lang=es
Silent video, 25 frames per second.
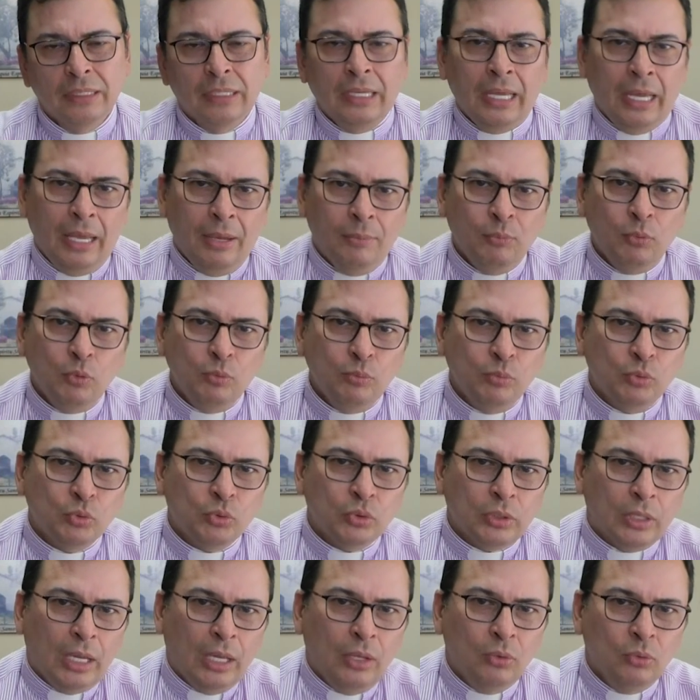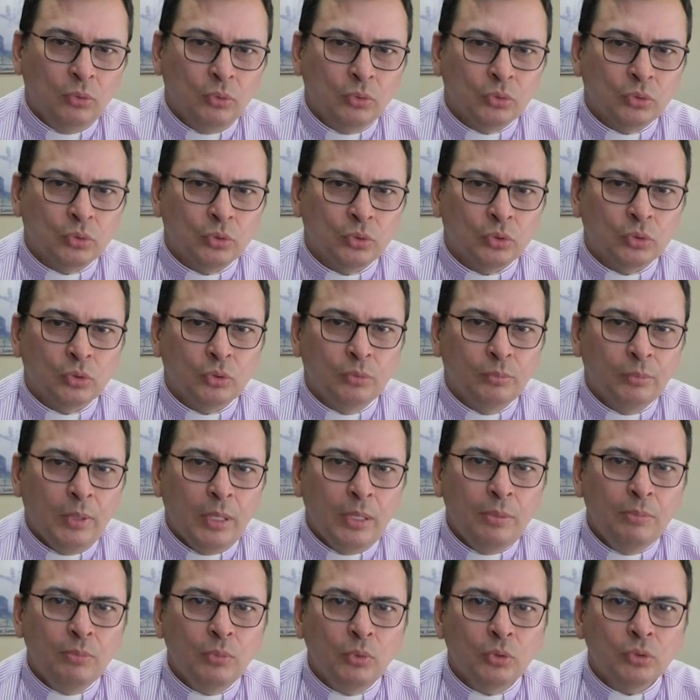que hemos buscado nosotros
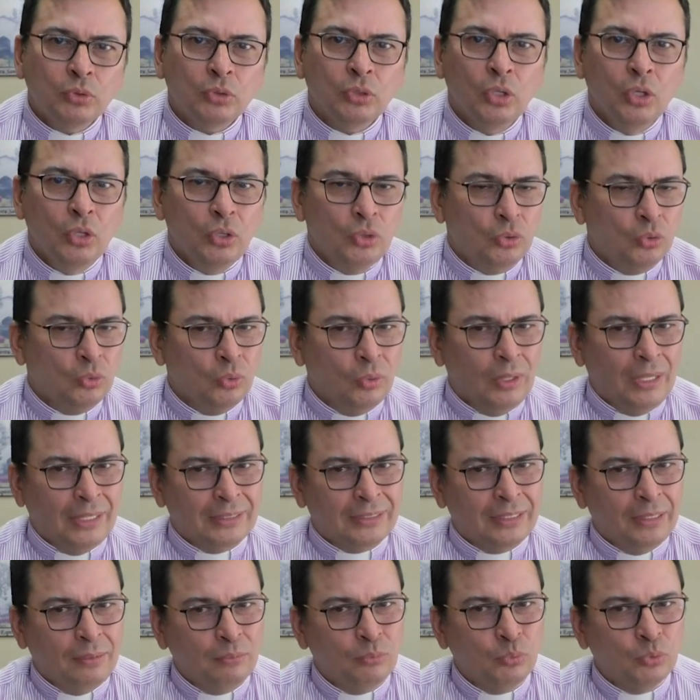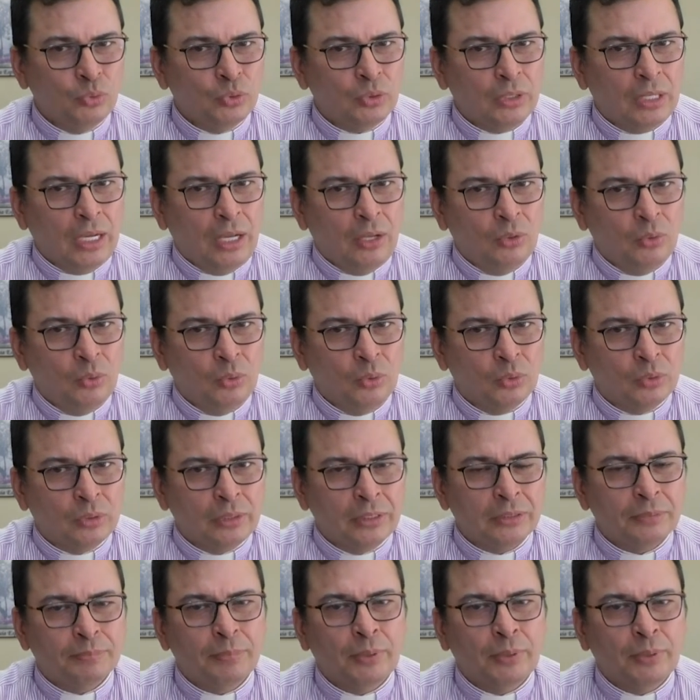mismos, nos las han buscado otras